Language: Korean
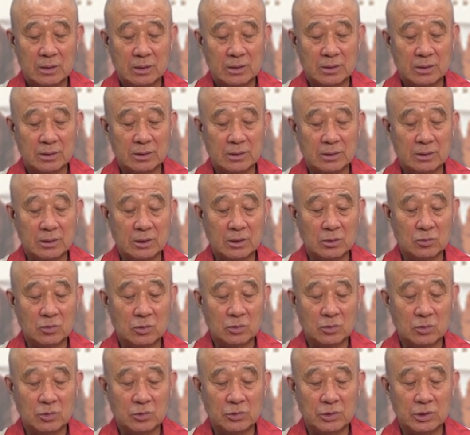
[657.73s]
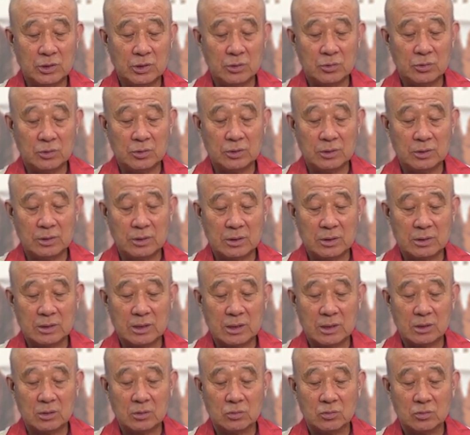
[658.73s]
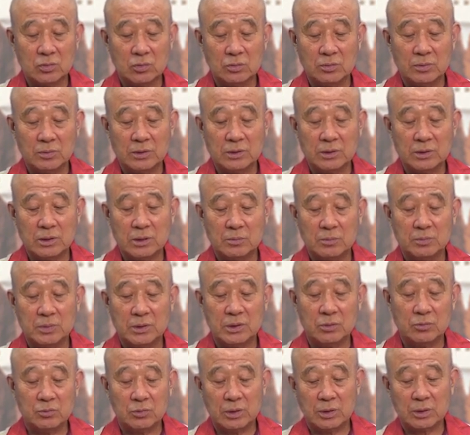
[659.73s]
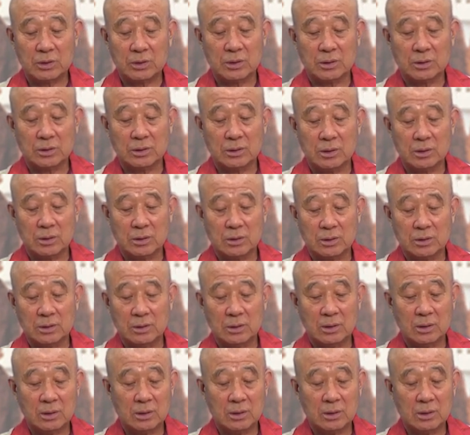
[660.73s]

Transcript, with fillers: 그는 영국 출신으로는 역사 등 두 번째 비구의 경력을